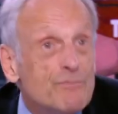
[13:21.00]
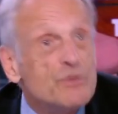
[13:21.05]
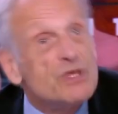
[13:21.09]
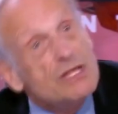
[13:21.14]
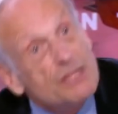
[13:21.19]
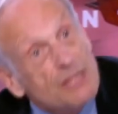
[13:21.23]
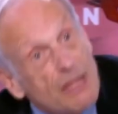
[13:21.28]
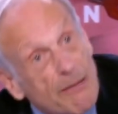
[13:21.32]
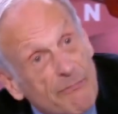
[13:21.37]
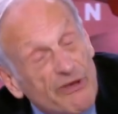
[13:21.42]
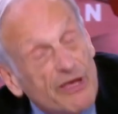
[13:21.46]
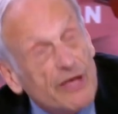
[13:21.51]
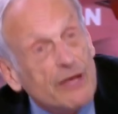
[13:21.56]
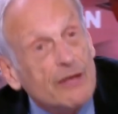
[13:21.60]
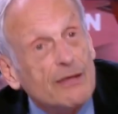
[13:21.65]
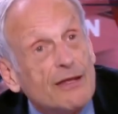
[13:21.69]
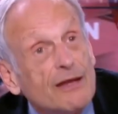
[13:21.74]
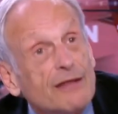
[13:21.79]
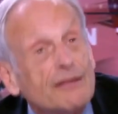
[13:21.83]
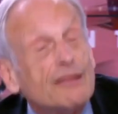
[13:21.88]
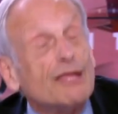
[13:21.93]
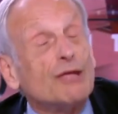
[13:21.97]
il, n'avait,
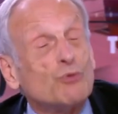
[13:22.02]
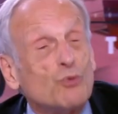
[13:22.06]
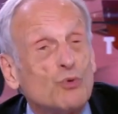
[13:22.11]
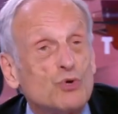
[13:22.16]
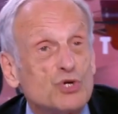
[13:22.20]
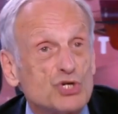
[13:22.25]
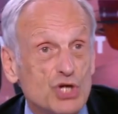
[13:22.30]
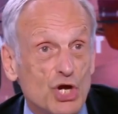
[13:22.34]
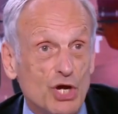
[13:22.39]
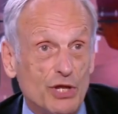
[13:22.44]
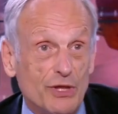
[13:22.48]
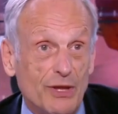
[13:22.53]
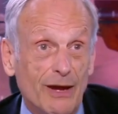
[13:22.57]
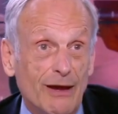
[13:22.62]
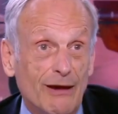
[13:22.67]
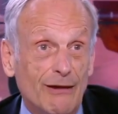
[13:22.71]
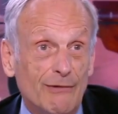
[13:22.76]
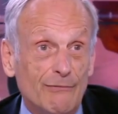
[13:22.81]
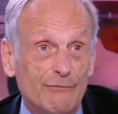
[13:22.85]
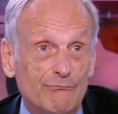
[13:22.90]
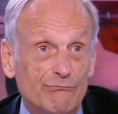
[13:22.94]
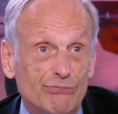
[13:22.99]
il était trop jeune,
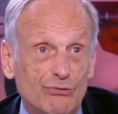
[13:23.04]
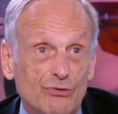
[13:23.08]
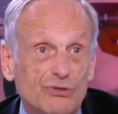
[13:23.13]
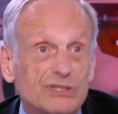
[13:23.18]
pour